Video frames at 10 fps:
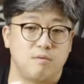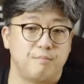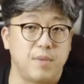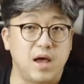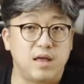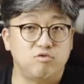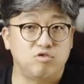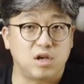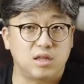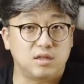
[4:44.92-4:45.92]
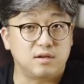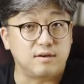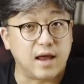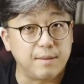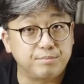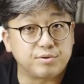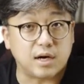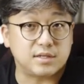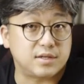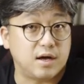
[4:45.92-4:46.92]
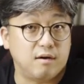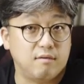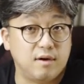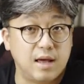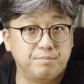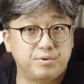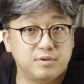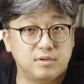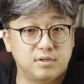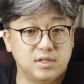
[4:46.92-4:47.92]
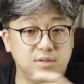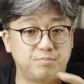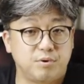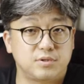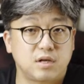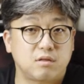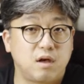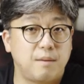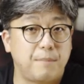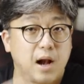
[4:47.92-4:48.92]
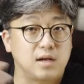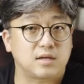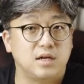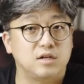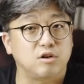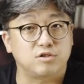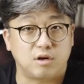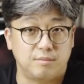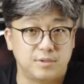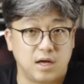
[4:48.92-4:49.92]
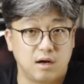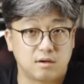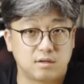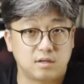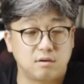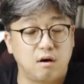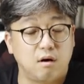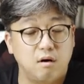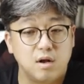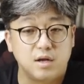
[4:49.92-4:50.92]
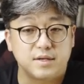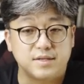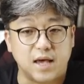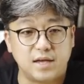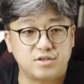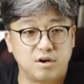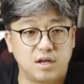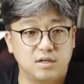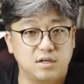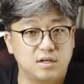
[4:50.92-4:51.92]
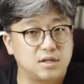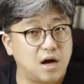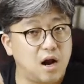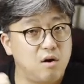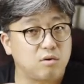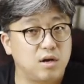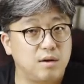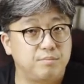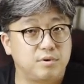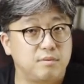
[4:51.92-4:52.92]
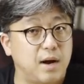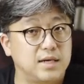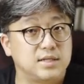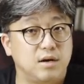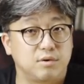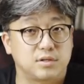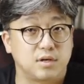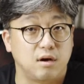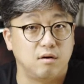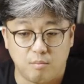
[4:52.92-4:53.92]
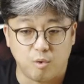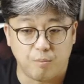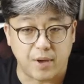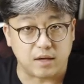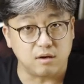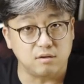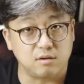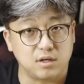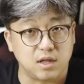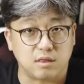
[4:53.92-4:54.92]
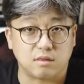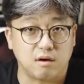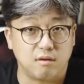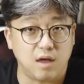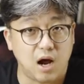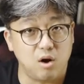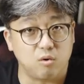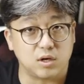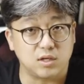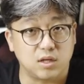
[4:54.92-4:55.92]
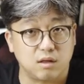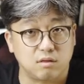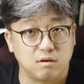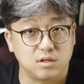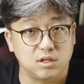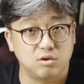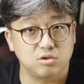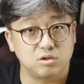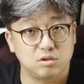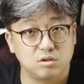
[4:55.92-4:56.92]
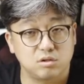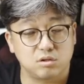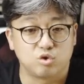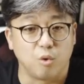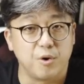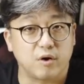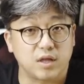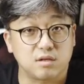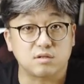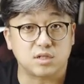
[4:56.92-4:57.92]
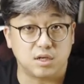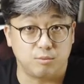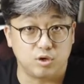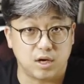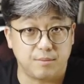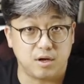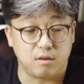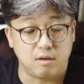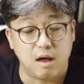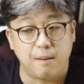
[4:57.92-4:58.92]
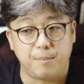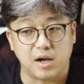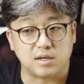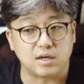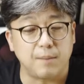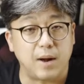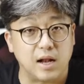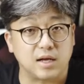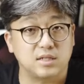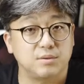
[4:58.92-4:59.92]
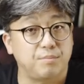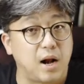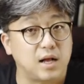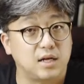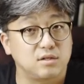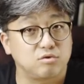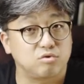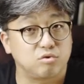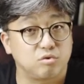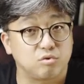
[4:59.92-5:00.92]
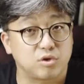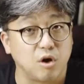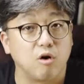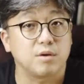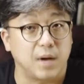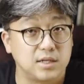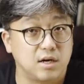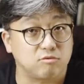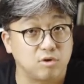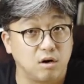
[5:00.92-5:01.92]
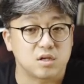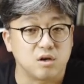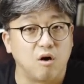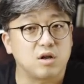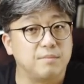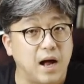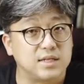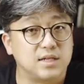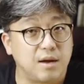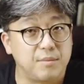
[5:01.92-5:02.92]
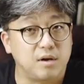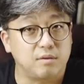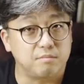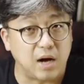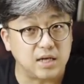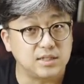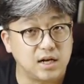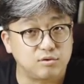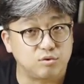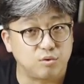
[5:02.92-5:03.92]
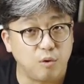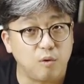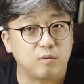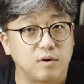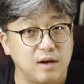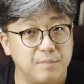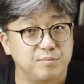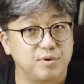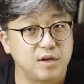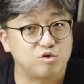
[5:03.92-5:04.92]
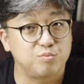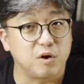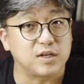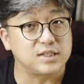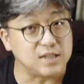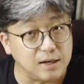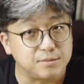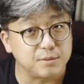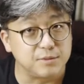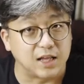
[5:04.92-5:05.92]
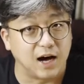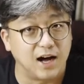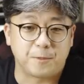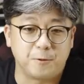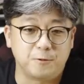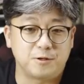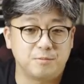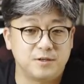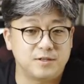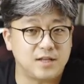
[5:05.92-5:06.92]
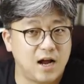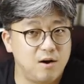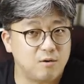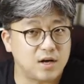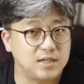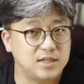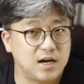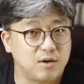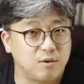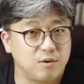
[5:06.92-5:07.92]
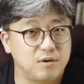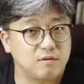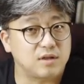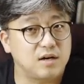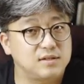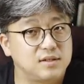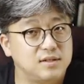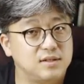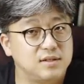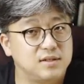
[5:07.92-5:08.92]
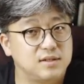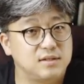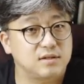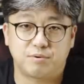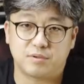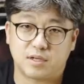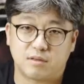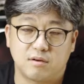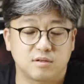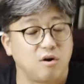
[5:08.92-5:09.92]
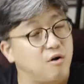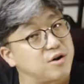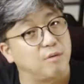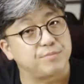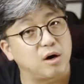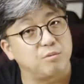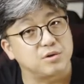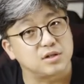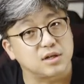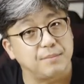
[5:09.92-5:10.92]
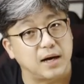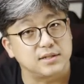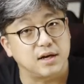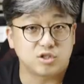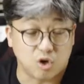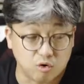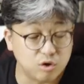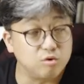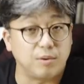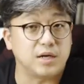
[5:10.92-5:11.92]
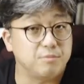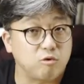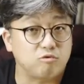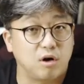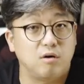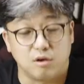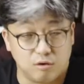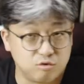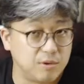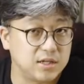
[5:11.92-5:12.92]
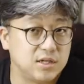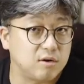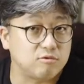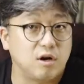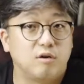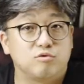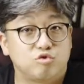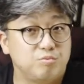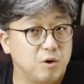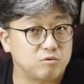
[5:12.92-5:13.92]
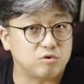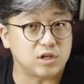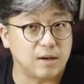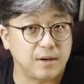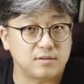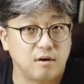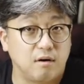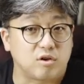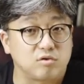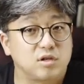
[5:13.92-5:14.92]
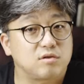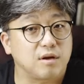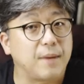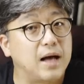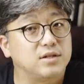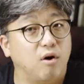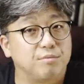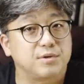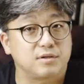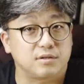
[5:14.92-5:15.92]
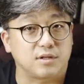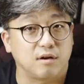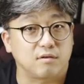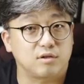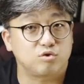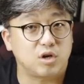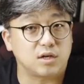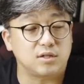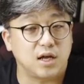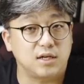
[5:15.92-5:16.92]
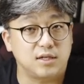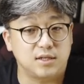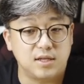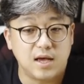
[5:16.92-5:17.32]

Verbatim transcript: 맨 뒤에 있는 램프가 있어요. 램프는 이 프로젝트의 밝기를 결정합니다. 그래서 예전에는 할로겐 램프를 많이 사용했어요 뭐 백열등이 됐던 할로겐이 됐던 이런 조명의 특징이 뭐냐면 밝기가 밝아지면 밝아질수록 열이 많이 나고요 열이 많이 나면 많이 날수록 램프의 수명이 짧습니다 요즘은 할로겐이나 이런 형태를 쓰는 프로젝터는 거의 없다고 보시는 게 맞아요 전기도 많이 먹고요 열도 많이 나고요 수명도 짧아서 경제성이 많이 없어졌어요 그래서 최근에는